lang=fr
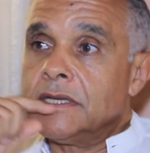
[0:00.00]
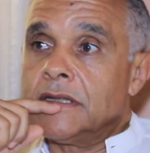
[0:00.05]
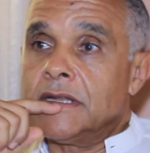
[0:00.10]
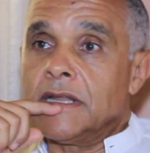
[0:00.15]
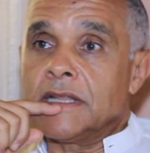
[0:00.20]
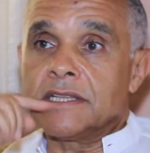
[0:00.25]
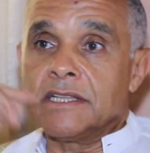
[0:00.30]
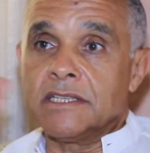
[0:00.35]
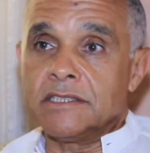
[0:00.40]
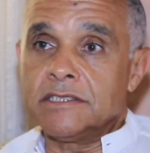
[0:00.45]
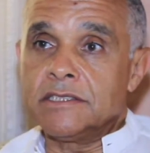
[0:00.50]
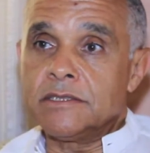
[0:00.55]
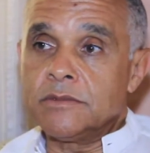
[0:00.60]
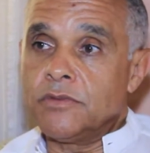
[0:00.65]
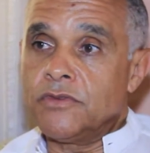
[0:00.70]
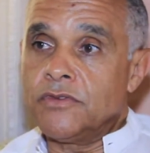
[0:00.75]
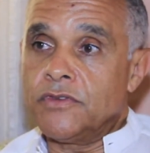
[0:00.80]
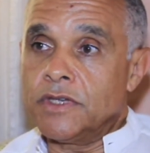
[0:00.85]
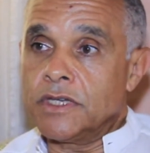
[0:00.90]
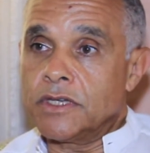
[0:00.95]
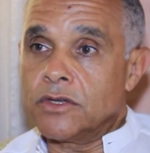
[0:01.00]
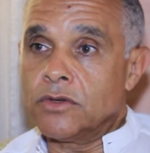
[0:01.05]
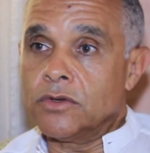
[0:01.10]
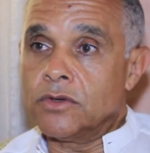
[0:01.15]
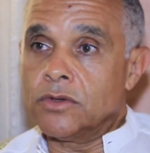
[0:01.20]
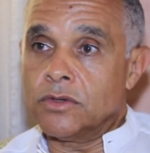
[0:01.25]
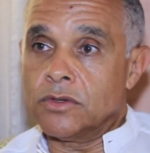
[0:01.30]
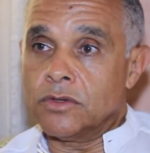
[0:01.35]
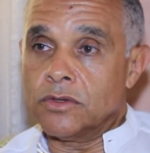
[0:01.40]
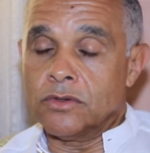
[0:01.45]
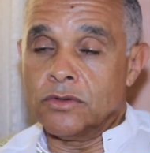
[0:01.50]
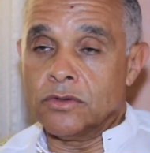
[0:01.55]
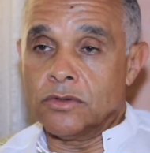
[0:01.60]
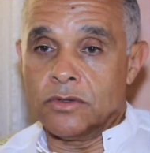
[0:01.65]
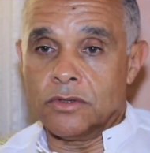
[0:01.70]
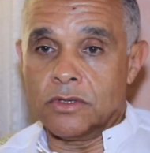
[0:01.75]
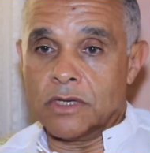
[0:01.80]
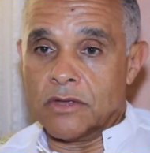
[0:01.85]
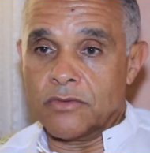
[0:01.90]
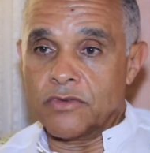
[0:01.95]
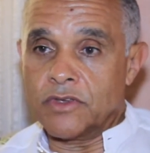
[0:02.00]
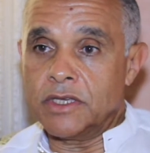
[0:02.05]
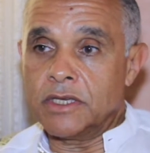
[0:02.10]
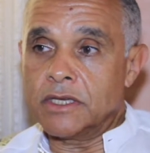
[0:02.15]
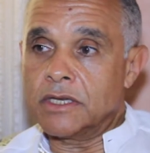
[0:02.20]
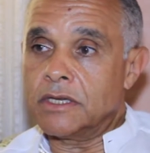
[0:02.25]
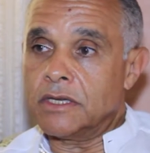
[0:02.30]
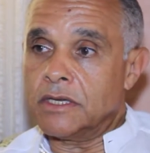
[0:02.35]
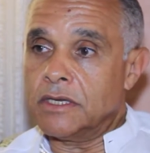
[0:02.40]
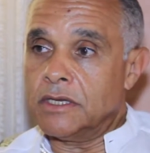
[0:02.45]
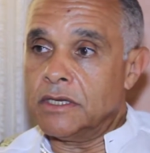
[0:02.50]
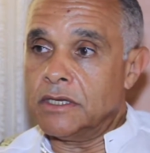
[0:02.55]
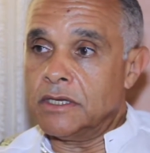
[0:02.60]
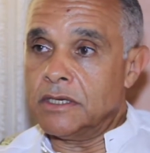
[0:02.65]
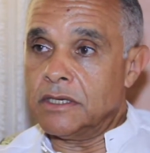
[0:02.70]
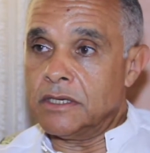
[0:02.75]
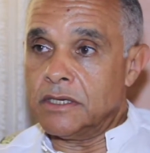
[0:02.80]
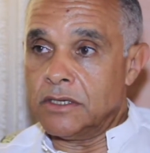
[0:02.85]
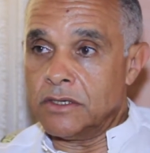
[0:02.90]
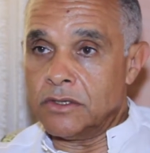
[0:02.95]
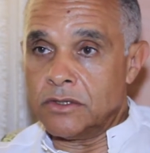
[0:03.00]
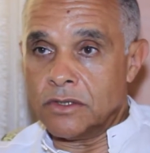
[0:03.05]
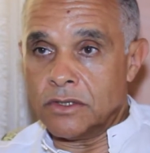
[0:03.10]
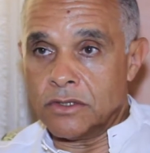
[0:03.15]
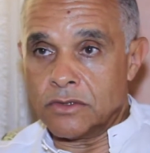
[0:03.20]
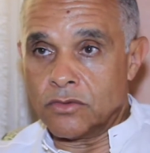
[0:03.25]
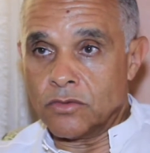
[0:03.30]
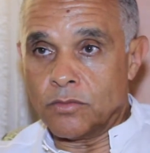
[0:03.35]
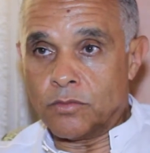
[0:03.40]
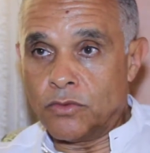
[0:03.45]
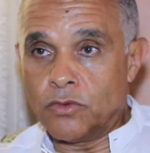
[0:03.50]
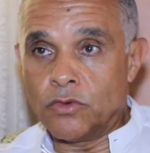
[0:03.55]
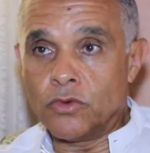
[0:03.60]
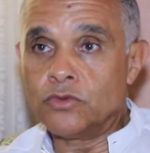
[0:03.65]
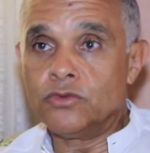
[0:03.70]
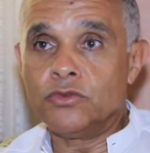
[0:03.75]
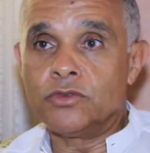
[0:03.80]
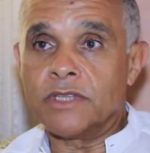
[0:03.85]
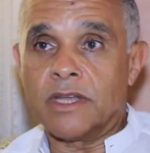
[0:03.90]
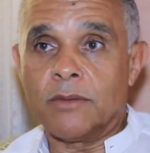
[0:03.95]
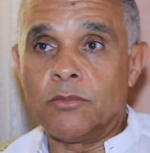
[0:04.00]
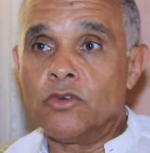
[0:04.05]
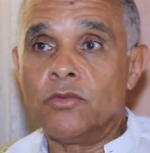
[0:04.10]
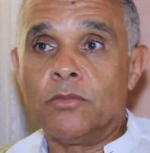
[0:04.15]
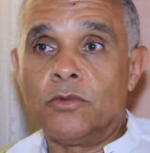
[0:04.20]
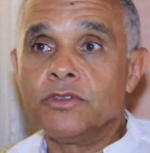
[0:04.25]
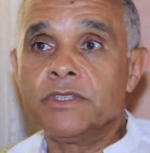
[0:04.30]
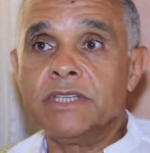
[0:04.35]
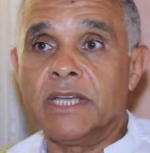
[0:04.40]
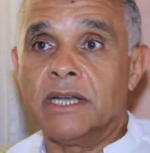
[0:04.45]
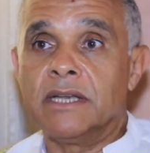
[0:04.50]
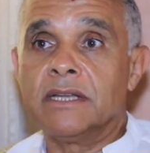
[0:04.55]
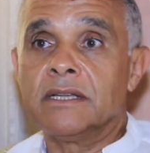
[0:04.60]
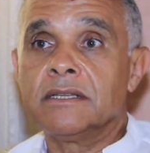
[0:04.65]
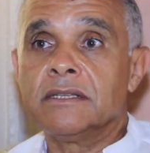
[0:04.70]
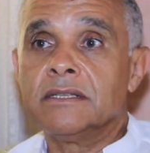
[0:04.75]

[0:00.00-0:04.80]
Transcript: L'athlétisme fait que l'Afrique est au plus haut du tableau mondial.